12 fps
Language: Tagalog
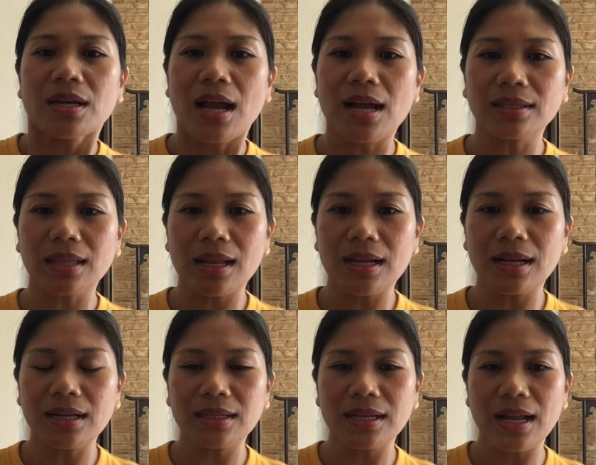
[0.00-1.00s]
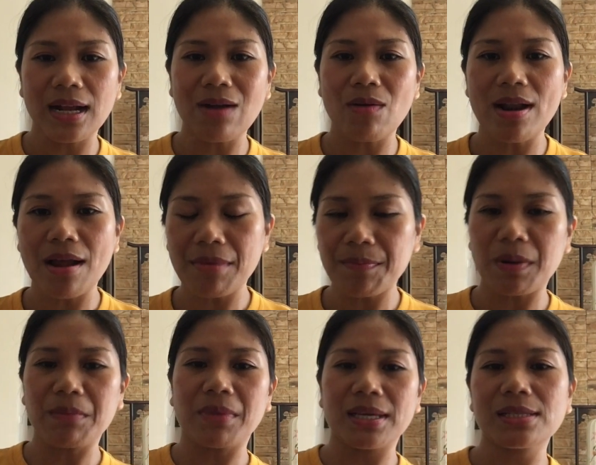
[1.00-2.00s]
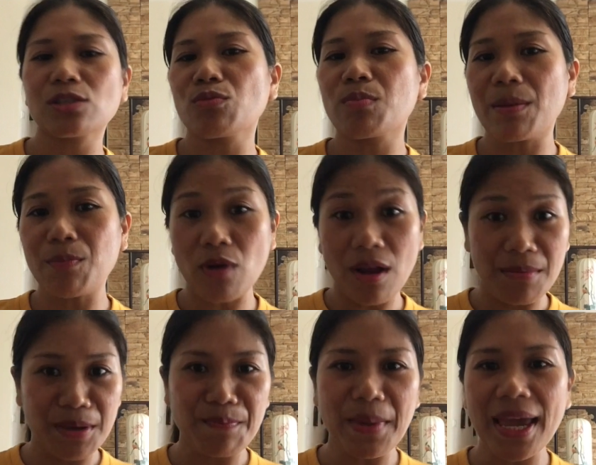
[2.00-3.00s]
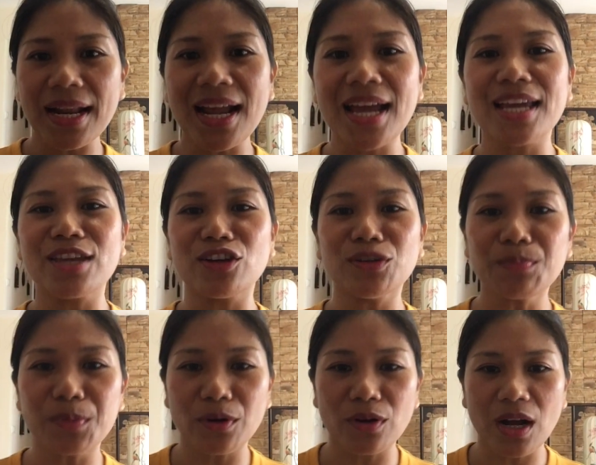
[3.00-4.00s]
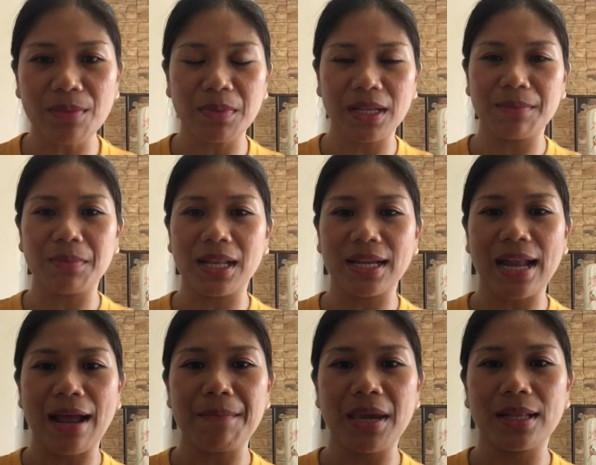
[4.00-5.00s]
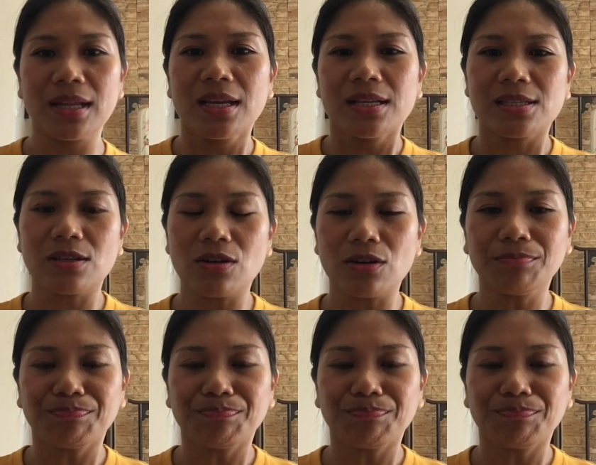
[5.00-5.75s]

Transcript: ang talagang ginagawa namin, pag may sobra po kaming pera, yun po ang binibili namin. So,